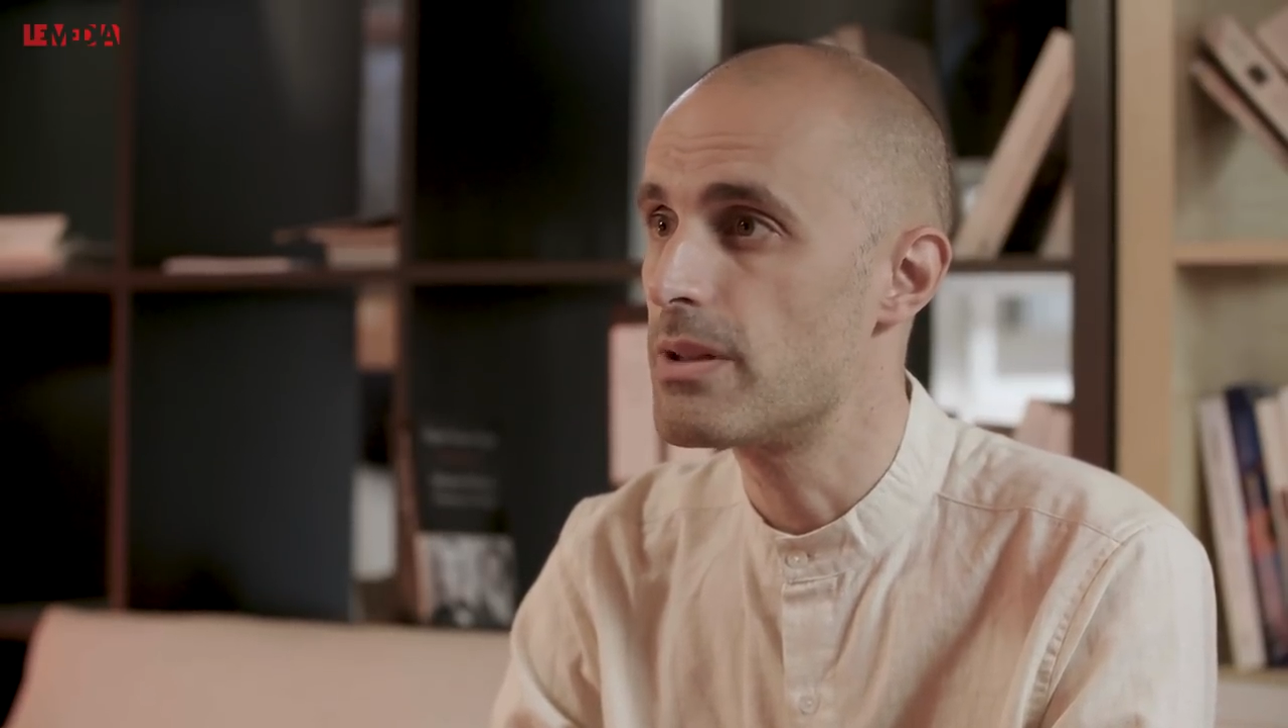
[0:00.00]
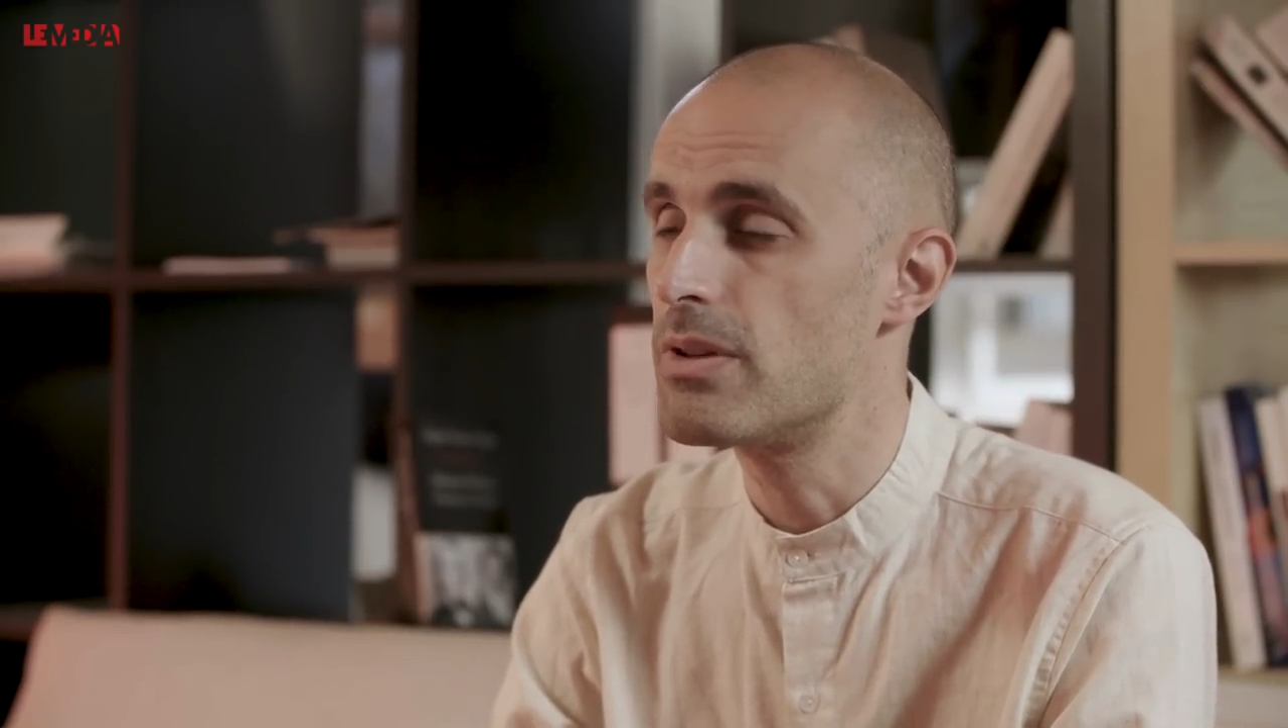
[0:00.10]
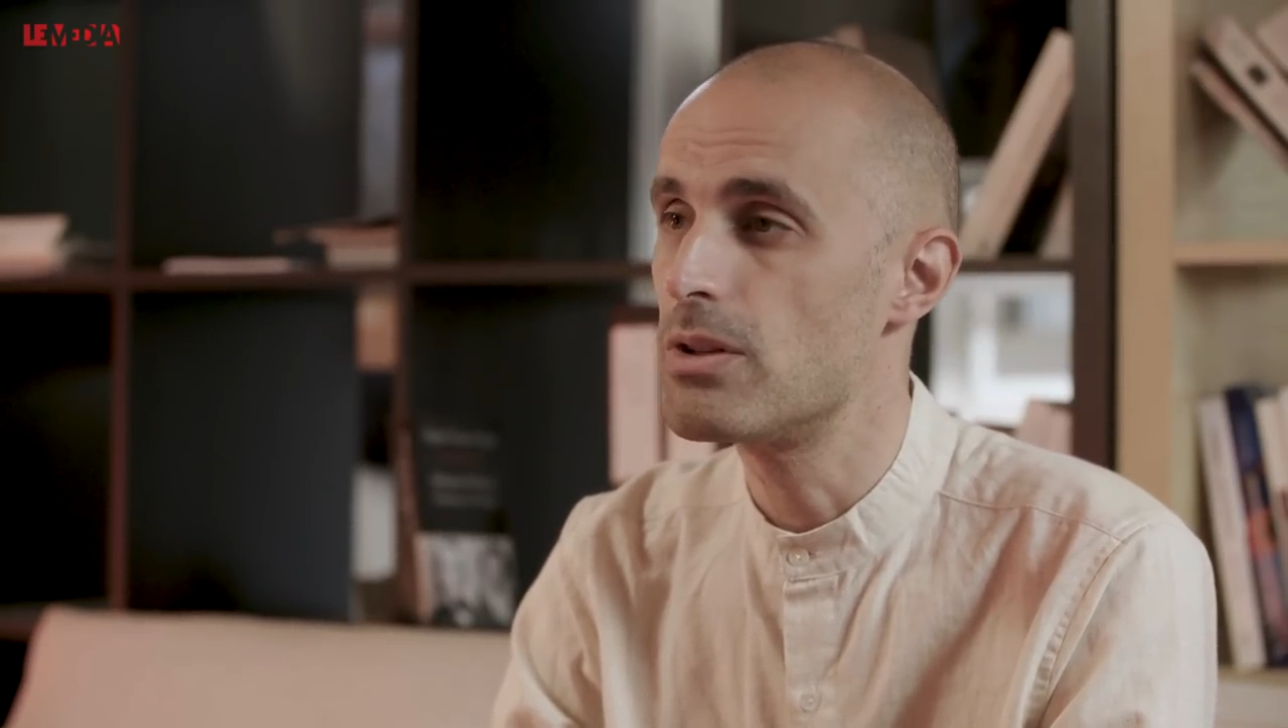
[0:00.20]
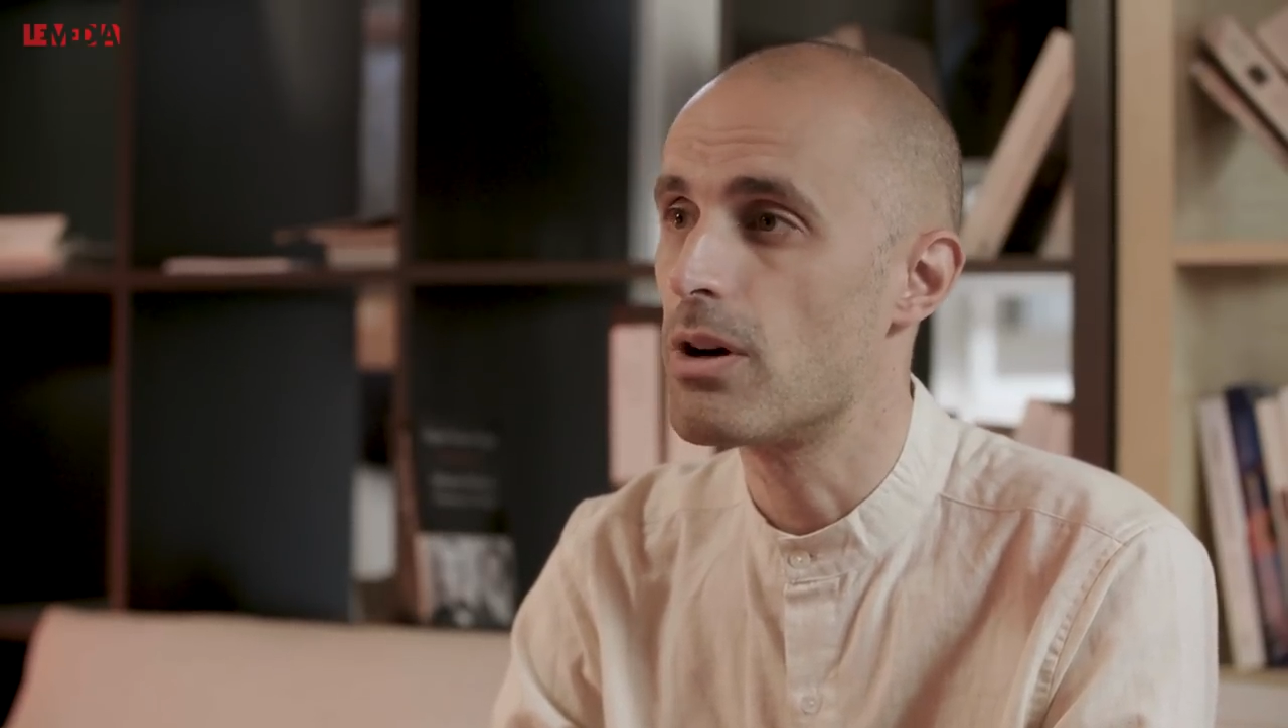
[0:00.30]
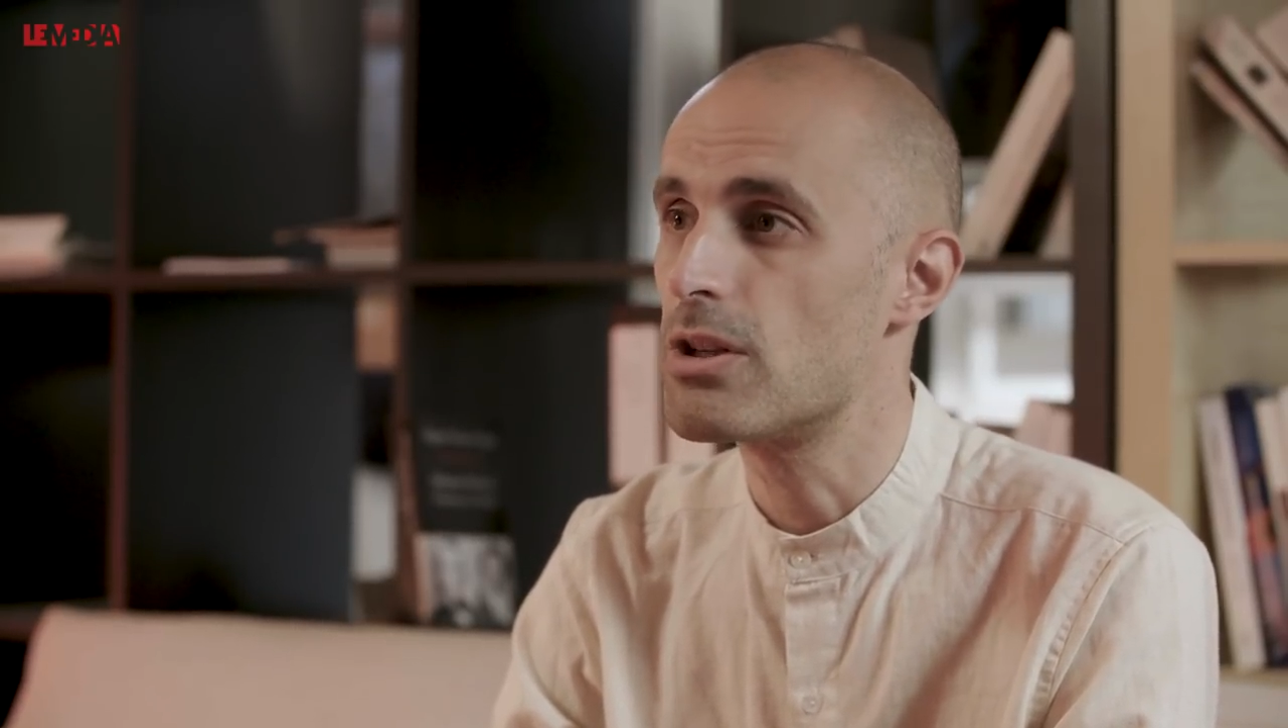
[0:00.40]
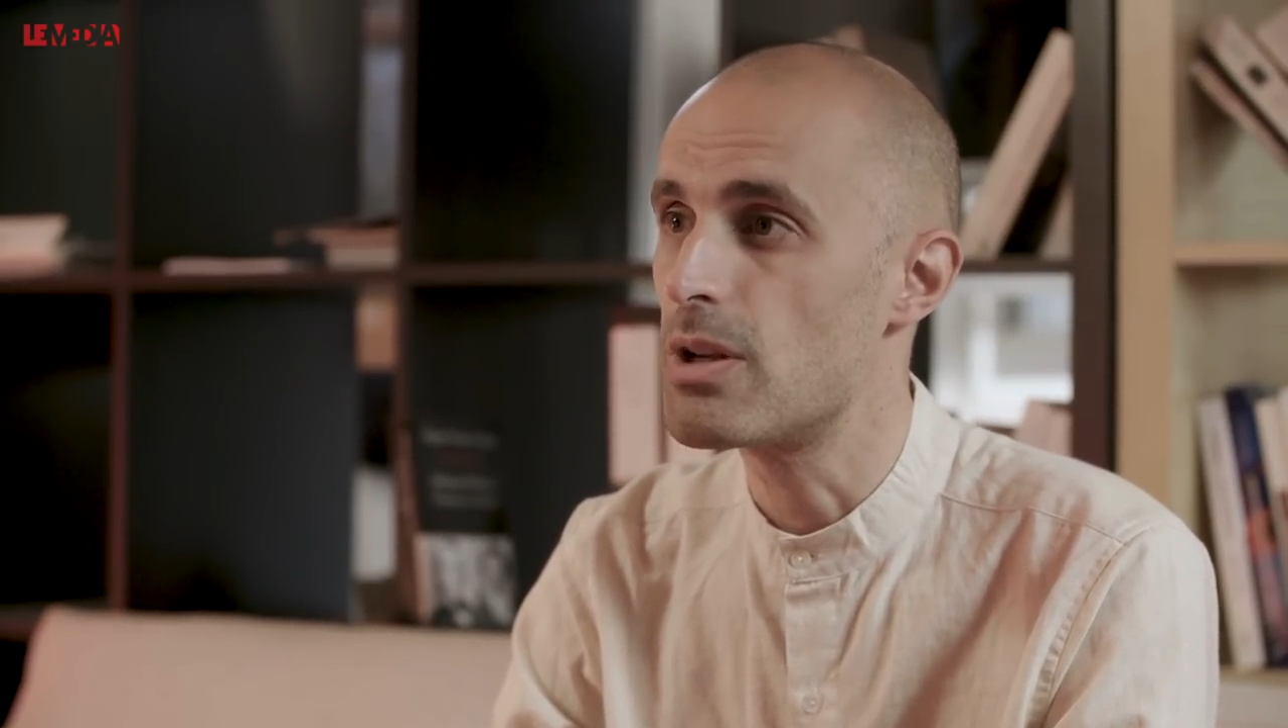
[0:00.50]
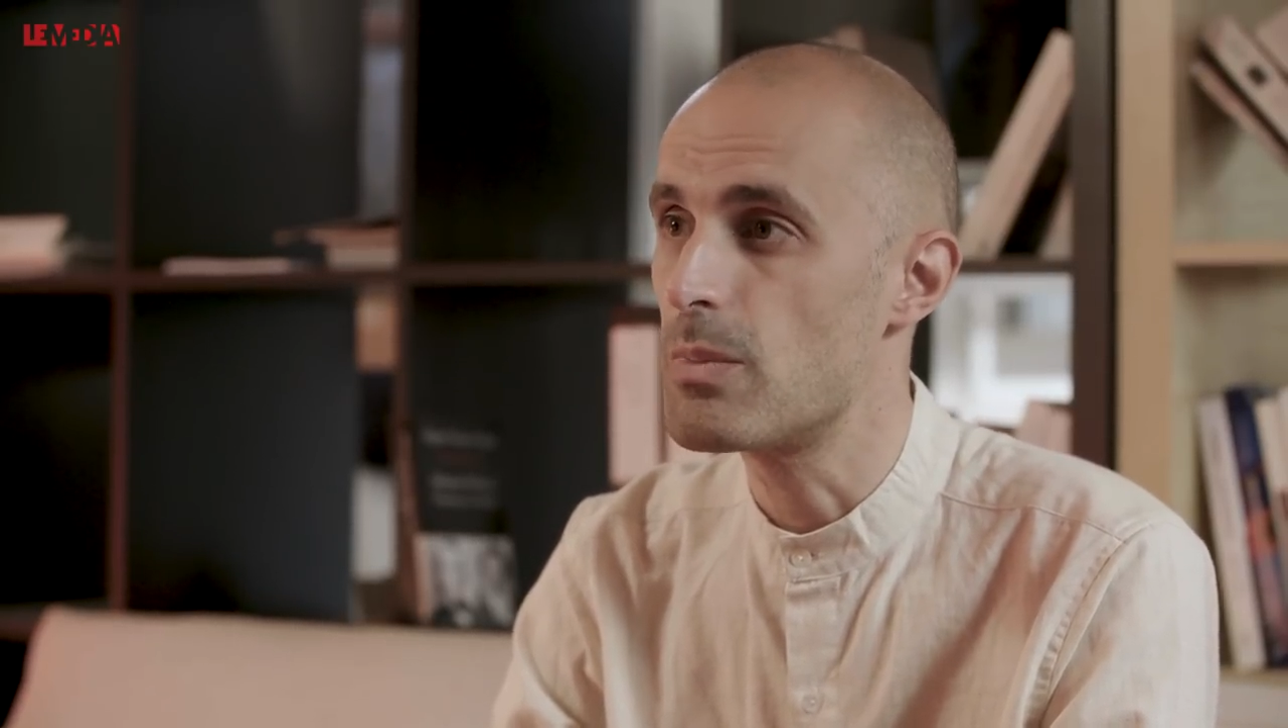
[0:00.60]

TV n'aurait